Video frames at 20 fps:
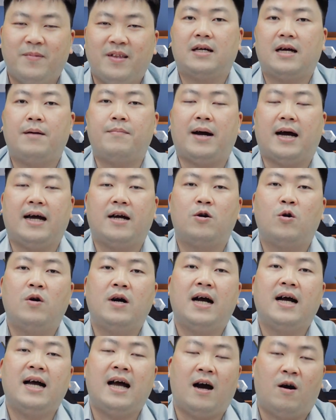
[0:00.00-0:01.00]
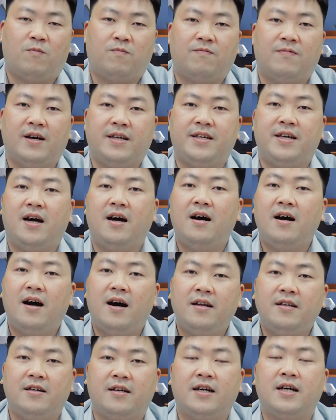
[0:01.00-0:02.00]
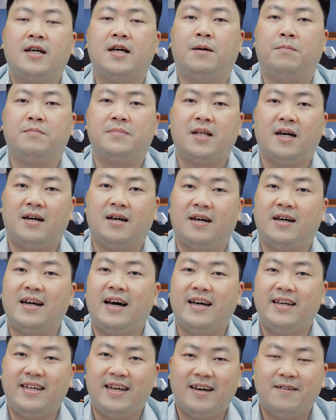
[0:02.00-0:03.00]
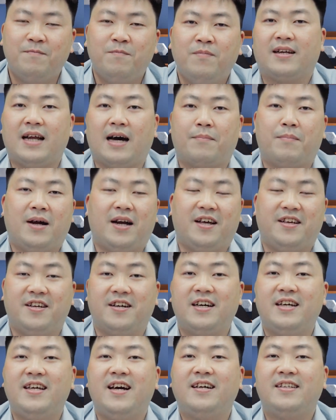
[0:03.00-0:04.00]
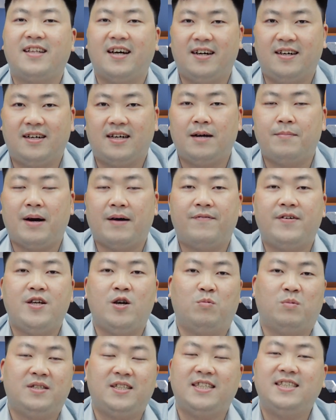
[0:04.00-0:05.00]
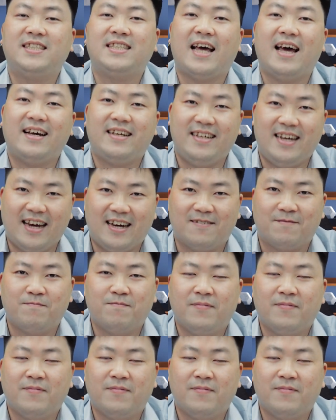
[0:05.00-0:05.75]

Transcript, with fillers: Các bạn hãy cố gắng học và nhớ hết những cái cụm từ ở đây nhé. Đặc biệt là những cái giới từ các bạn phải dùng cho chính xác nha.